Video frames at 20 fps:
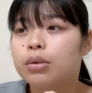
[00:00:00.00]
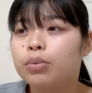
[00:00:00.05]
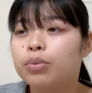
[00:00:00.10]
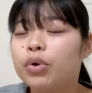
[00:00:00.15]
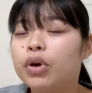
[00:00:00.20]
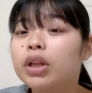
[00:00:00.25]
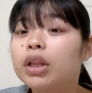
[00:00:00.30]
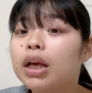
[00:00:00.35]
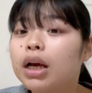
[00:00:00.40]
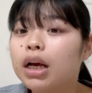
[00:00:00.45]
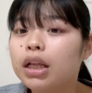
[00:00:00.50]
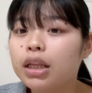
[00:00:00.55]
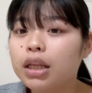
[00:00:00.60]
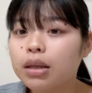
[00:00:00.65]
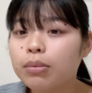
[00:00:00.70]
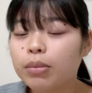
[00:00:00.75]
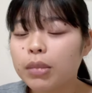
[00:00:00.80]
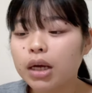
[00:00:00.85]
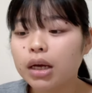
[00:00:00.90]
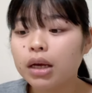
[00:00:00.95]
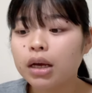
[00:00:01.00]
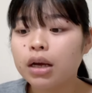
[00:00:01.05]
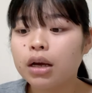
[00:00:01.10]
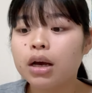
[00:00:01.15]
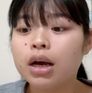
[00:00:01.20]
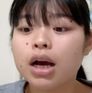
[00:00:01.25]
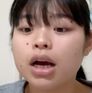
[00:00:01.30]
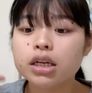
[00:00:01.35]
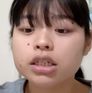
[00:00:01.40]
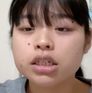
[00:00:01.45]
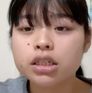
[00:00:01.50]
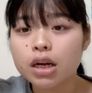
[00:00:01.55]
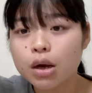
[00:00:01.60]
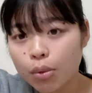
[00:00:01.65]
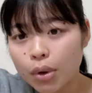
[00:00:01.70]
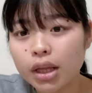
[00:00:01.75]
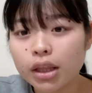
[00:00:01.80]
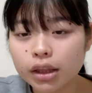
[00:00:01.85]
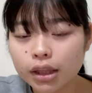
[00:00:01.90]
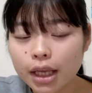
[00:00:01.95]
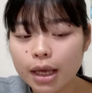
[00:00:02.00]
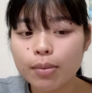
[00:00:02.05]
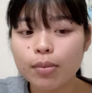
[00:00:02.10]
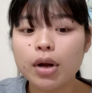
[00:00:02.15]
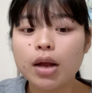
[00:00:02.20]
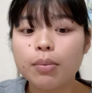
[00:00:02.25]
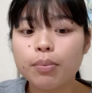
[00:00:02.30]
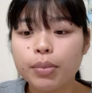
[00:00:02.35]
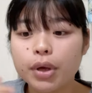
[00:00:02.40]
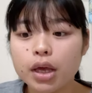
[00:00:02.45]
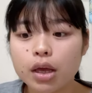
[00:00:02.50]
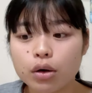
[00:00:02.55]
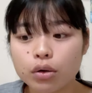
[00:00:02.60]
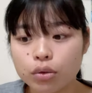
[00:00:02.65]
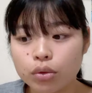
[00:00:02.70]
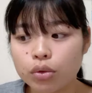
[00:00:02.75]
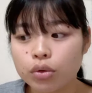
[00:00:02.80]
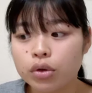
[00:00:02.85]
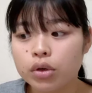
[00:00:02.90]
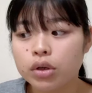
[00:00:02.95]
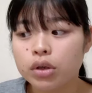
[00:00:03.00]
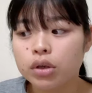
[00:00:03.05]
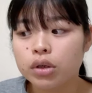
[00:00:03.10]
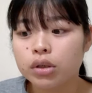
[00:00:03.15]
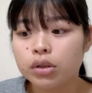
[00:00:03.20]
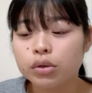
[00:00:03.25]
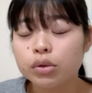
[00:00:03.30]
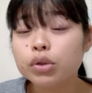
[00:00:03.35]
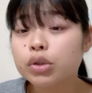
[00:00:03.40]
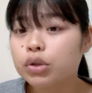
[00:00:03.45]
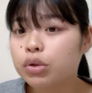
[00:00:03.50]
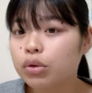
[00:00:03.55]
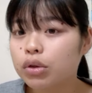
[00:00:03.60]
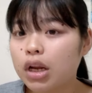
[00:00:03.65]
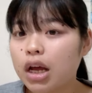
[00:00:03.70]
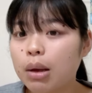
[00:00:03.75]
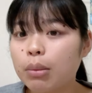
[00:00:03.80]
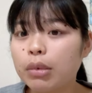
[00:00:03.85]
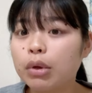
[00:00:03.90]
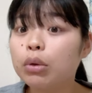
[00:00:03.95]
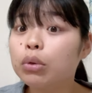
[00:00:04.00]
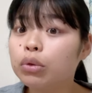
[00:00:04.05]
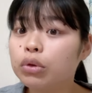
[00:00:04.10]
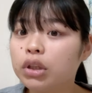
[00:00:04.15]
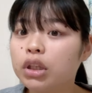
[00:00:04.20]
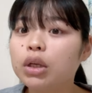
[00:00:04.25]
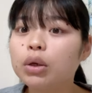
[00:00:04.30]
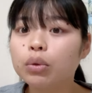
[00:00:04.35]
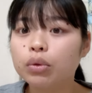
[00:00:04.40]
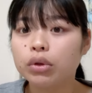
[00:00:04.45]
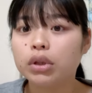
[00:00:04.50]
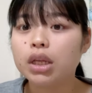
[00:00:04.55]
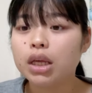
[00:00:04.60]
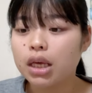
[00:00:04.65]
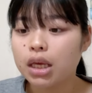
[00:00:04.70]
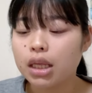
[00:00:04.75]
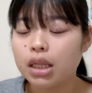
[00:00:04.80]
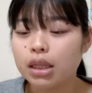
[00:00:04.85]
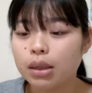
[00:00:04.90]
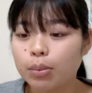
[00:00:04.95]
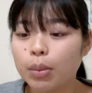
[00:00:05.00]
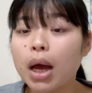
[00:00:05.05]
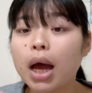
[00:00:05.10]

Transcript: pwede ka din mag-cash na one time lang pero gusto namin unti-untihin.